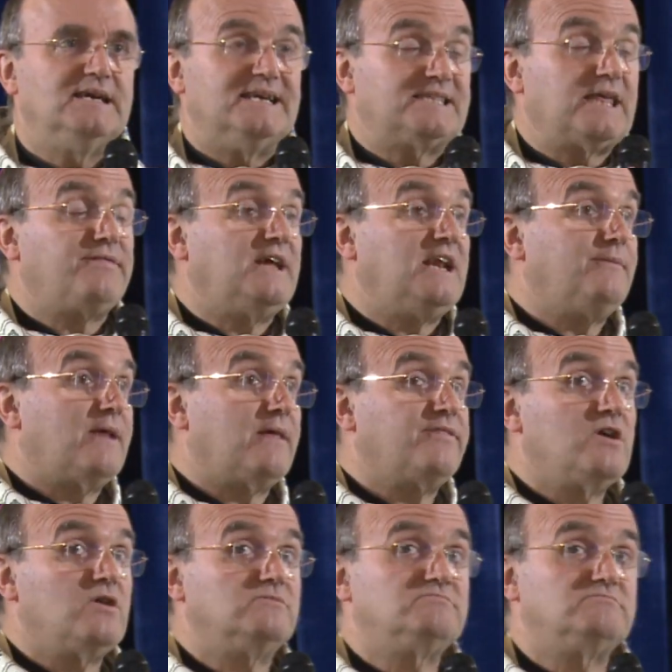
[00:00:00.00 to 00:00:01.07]
Esta
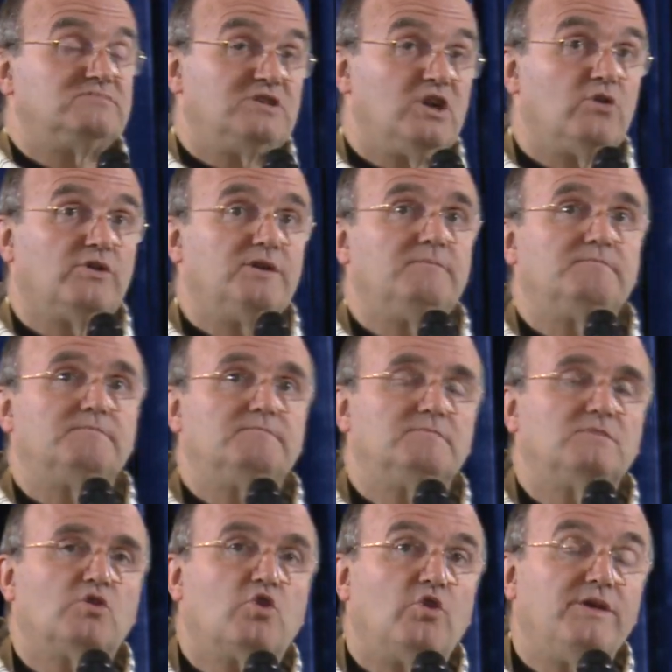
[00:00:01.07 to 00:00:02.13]
celebración de hoy
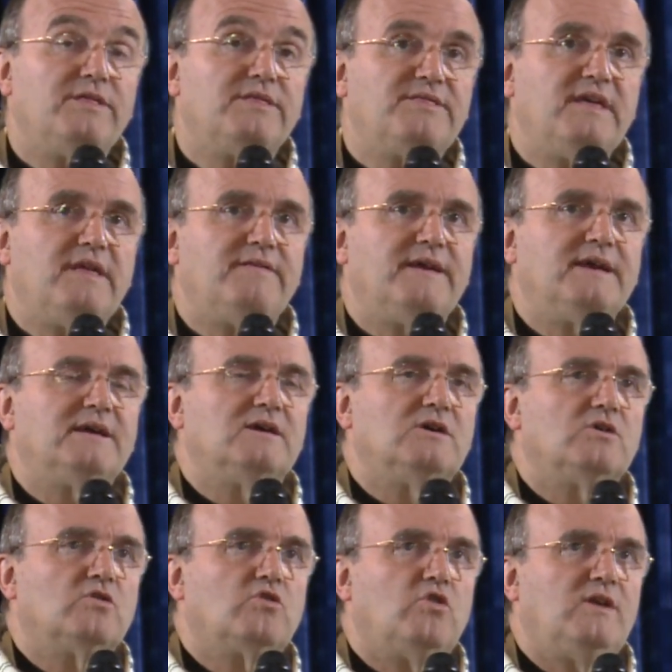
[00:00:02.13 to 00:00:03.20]

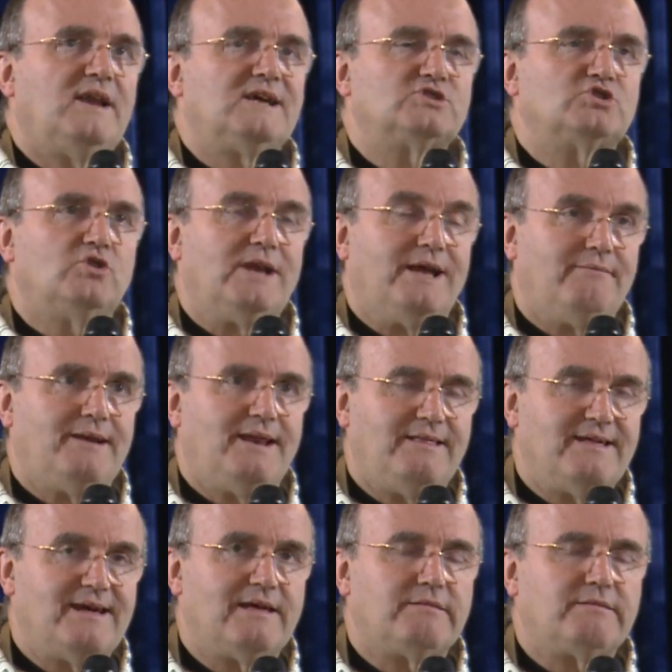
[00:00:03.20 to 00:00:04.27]
coincide con la
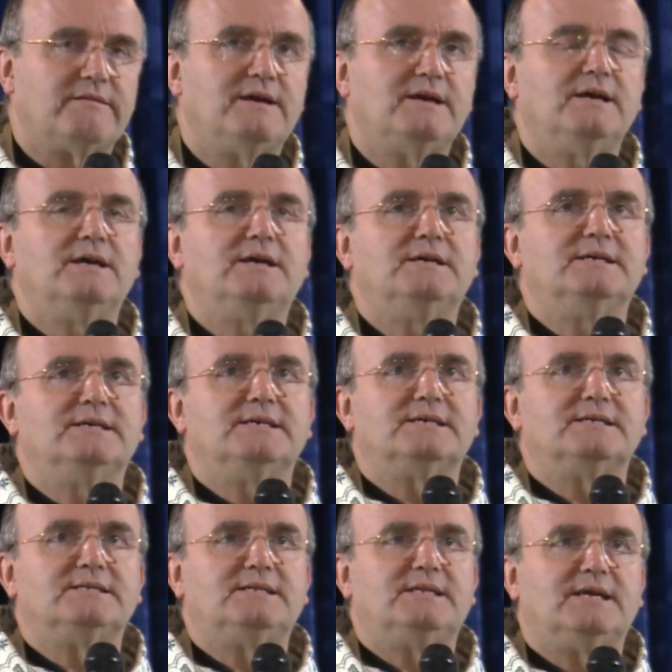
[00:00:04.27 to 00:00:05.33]
solemnidad
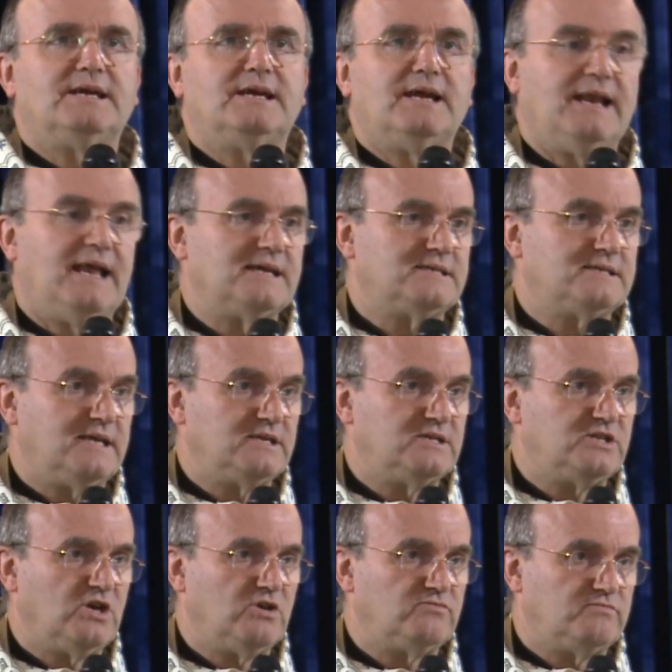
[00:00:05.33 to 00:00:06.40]
de la
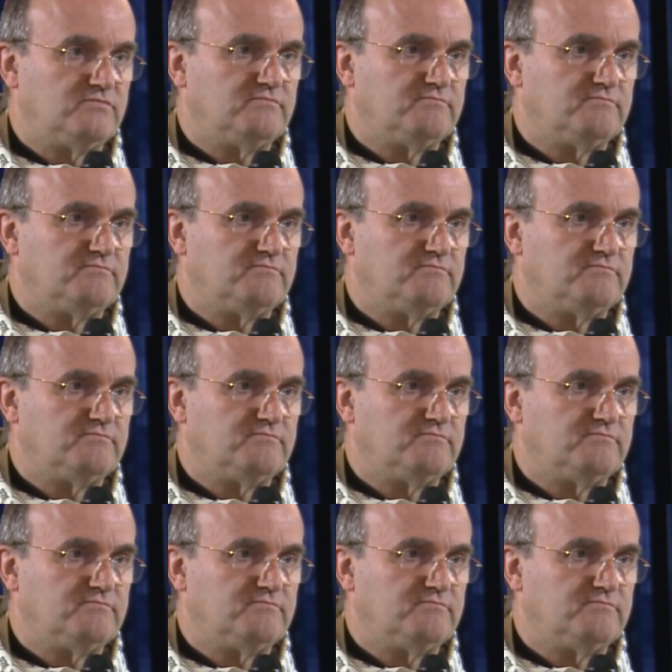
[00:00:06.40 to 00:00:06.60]
ascensión.